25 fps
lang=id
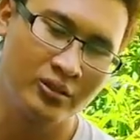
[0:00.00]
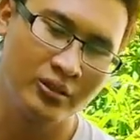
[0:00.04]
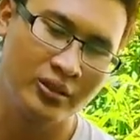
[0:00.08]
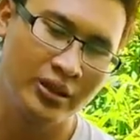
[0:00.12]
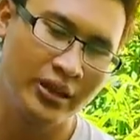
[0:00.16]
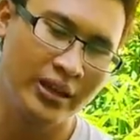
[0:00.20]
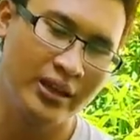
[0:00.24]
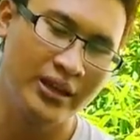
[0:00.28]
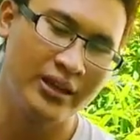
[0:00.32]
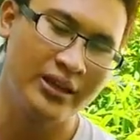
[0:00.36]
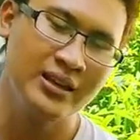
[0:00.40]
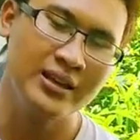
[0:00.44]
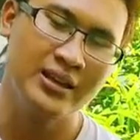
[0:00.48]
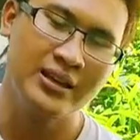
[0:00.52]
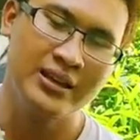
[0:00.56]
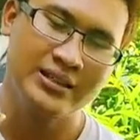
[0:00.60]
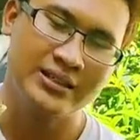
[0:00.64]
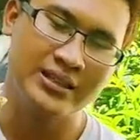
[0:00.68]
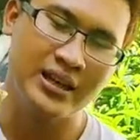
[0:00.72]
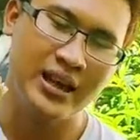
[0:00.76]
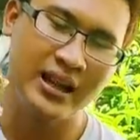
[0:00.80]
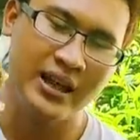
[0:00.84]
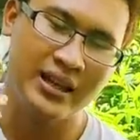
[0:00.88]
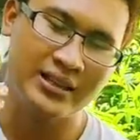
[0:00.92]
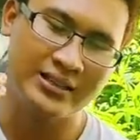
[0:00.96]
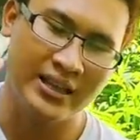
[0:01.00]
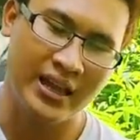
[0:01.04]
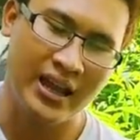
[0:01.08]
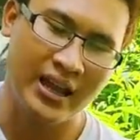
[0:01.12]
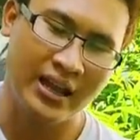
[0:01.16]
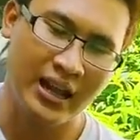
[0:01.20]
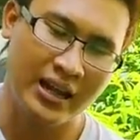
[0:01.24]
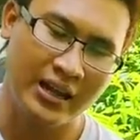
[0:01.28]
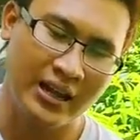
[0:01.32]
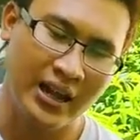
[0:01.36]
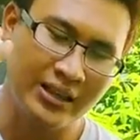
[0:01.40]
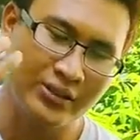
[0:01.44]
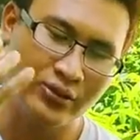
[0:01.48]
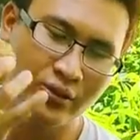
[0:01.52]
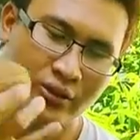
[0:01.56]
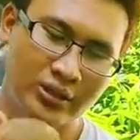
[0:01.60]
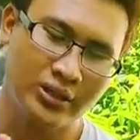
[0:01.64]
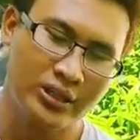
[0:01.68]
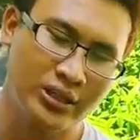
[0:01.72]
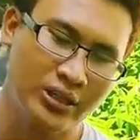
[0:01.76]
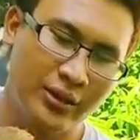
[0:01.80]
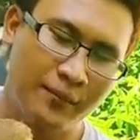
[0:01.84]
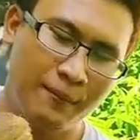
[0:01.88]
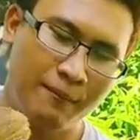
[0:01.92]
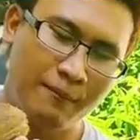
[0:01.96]
oke sekarang saya akan lanjut
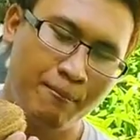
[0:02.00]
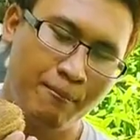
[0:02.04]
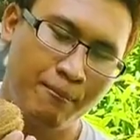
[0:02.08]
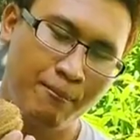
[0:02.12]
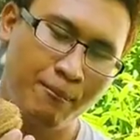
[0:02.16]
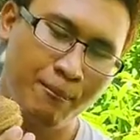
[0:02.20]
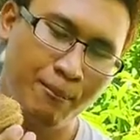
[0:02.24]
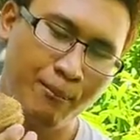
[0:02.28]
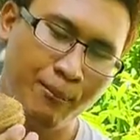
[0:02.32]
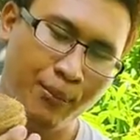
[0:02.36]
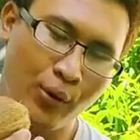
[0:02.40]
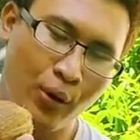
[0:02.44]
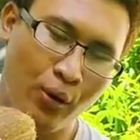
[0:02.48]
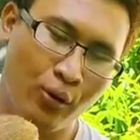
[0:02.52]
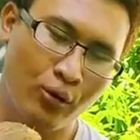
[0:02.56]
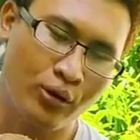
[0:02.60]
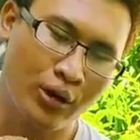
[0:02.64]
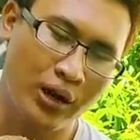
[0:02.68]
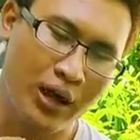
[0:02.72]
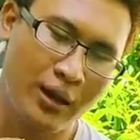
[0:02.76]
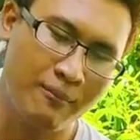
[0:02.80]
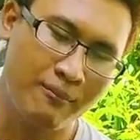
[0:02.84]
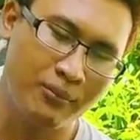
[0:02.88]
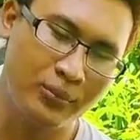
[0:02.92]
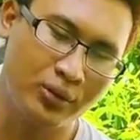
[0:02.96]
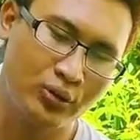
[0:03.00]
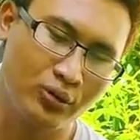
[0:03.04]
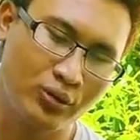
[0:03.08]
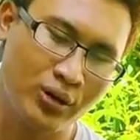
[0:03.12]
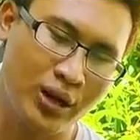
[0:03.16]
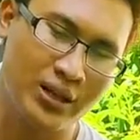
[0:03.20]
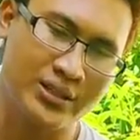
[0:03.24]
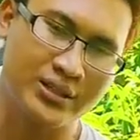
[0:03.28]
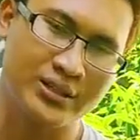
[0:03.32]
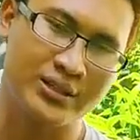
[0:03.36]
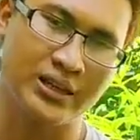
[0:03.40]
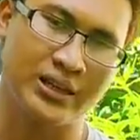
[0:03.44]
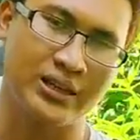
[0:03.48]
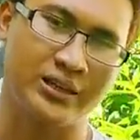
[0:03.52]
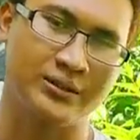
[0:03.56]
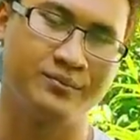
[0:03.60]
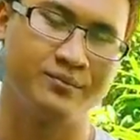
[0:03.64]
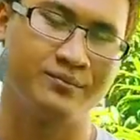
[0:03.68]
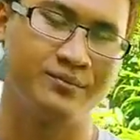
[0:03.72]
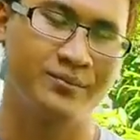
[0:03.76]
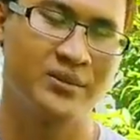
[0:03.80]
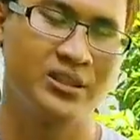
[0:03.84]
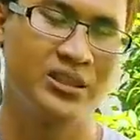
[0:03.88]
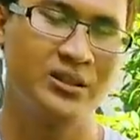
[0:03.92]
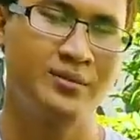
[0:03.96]
ke program tunasnya
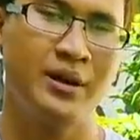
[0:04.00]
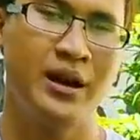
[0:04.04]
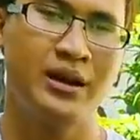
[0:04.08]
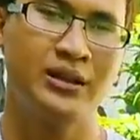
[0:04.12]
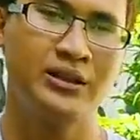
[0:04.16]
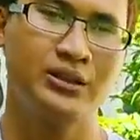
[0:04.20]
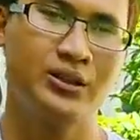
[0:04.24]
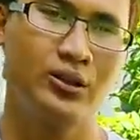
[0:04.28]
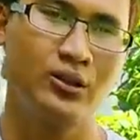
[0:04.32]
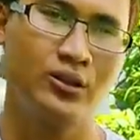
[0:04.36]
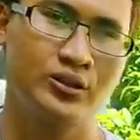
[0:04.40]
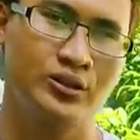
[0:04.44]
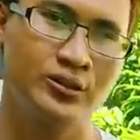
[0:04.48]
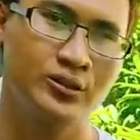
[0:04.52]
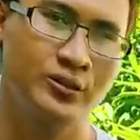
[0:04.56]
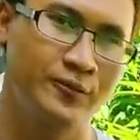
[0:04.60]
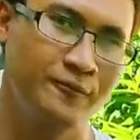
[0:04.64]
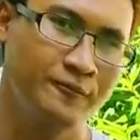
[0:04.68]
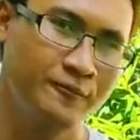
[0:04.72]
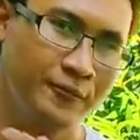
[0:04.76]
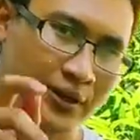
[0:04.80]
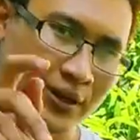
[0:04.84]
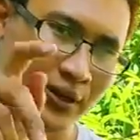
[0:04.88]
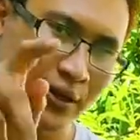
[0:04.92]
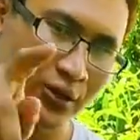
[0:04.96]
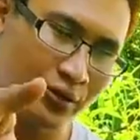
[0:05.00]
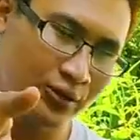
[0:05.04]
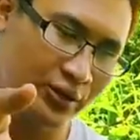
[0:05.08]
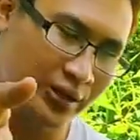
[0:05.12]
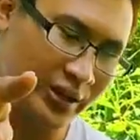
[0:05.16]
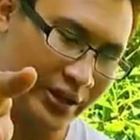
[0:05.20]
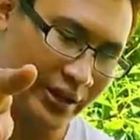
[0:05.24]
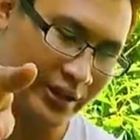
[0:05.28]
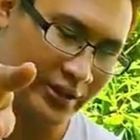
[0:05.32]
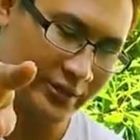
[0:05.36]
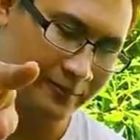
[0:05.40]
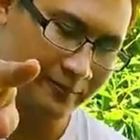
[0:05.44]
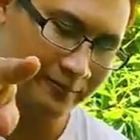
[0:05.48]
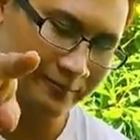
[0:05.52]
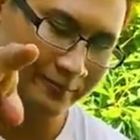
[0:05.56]
simak terus videonya